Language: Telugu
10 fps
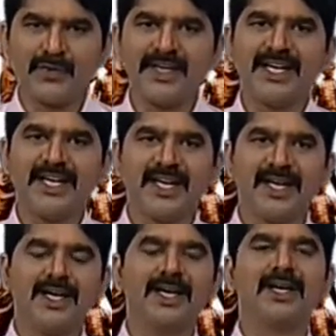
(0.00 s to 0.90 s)
క్విట్
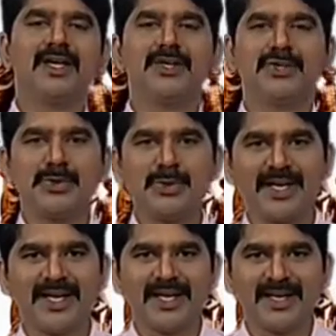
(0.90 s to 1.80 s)
ఇండియా న్యూ
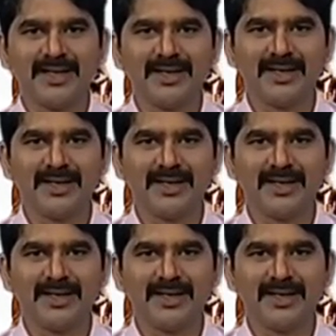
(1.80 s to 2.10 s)
ఇండియా